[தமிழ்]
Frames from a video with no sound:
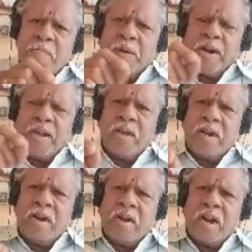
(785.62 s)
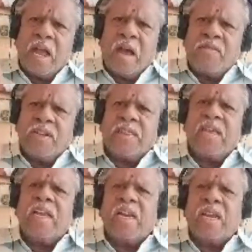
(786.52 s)
படுகின்ற அவத்தை
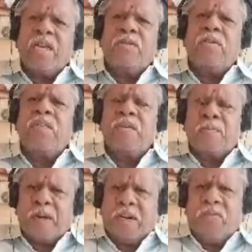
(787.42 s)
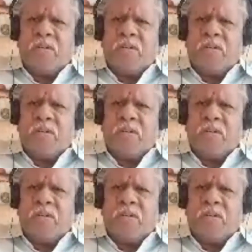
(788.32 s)
நீக்குவது பிரணவம்